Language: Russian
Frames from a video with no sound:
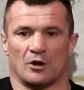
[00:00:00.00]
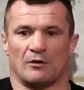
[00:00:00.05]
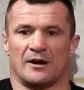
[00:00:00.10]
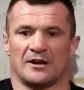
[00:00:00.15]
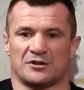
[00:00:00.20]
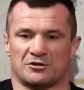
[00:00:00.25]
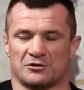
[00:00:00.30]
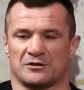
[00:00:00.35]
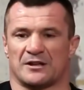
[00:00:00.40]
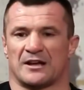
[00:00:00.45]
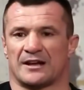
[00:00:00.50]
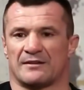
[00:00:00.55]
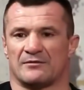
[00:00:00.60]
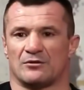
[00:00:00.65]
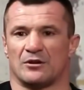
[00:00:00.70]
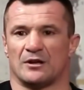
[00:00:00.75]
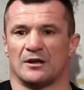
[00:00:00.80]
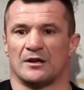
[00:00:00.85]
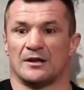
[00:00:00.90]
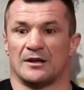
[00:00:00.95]
Но та
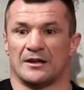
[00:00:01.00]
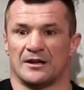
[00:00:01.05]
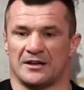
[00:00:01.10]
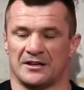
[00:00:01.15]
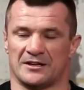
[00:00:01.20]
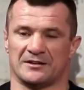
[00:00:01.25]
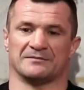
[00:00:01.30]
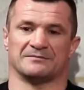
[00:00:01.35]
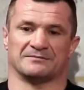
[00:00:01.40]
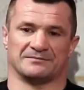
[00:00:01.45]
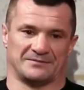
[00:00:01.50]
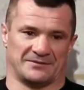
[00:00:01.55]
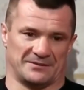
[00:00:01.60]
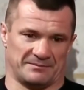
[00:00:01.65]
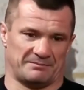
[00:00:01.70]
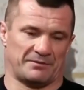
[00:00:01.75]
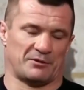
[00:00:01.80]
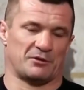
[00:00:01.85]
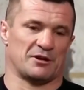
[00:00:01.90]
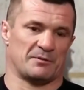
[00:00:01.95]
журналистка написала, что
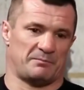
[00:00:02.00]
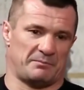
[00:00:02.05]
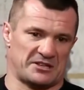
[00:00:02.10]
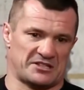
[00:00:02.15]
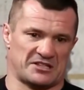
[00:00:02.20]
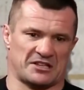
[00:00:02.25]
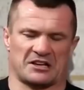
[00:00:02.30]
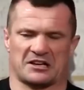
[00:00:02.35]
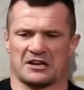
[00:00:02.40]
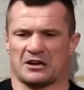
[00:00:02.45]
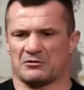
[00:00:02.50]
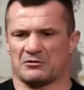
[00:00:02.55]
я нокаутировал